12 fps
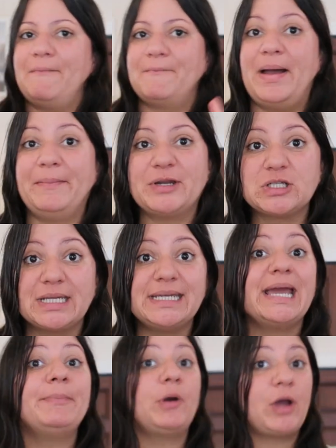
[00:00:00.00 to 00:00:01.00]
más o menos
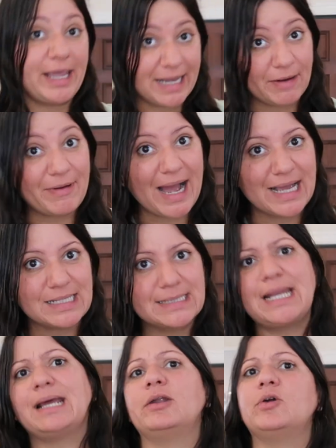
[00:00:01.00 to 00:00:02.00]
ahí porque hay rebajas en
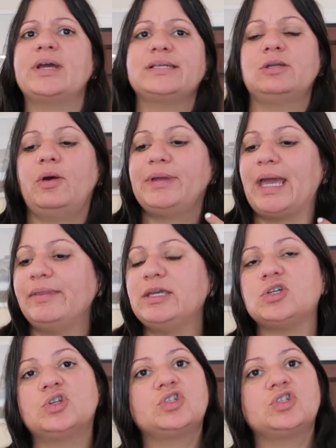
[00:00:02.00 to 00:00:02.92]
Sara, creo que ya se lo había dicho.